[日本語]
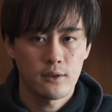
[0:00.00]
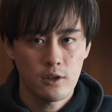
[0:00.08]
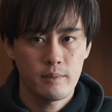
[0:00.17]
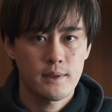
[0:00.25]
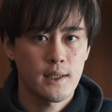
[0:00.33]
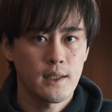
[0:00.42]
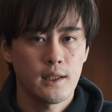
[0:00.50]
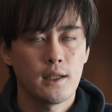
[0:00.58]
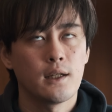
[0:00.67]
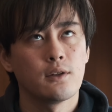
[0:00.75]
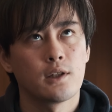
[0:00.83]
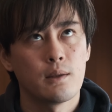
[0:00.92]
例えば最
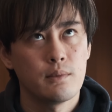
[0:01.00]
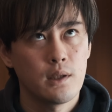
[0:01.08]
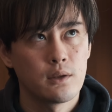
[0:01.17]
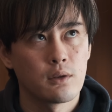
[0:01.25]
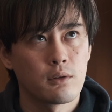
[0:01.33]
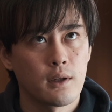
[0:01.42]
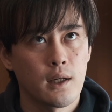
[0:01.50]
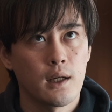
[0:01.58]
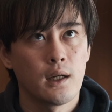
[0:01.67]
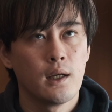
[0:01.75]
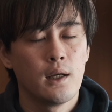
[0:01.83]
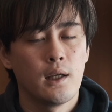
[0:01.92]
近タブレットと
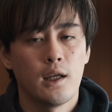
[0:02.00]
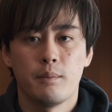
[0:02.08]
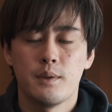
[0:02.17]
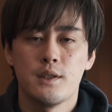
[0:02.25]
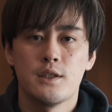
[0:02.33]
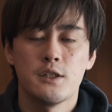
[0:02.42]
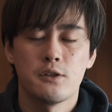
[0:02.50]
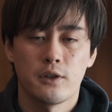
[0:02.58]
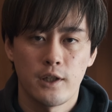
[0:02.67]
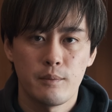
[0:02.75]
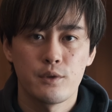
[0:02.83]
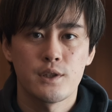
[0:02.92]
か PC と
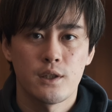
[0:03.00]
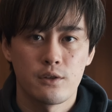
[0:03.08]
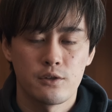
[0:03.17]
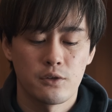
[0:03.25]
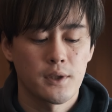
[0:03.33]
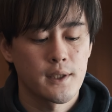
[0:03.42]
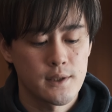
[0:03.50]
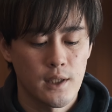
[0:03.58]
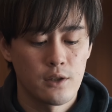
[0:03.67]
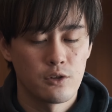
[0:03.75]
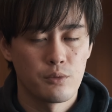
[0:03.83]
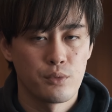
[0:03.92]
かね持ち歩く人たくさ
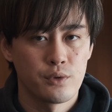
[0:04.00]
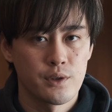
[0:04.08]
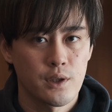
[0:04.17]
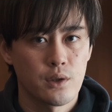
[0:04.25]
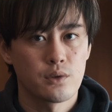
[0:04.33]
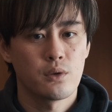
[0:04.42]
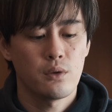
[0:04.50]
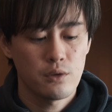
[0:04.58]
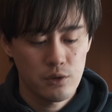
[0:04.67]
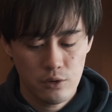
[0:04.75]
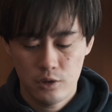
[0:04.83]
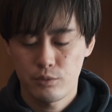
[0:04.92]
んいると思うんですけど、そう
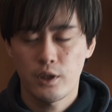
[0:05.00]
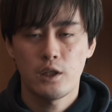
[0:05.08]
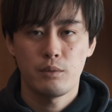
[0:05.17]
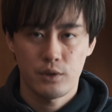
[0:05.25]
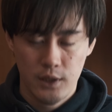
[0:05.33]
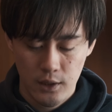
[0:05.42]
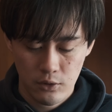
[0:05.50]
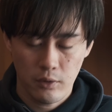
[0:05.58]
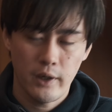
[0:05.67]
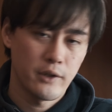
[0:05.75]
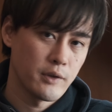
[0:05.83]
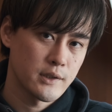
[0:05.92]
いう人に向けにもちゃんと
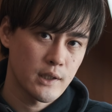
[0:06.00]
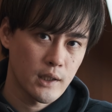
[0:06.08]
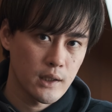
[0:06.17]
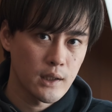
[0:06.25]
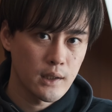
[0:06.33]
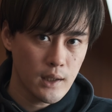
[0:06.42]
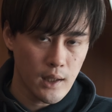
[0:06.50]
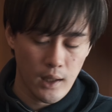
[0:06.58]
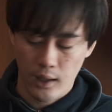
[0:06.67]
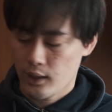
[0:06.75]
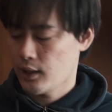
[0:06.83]
配慮がされていて、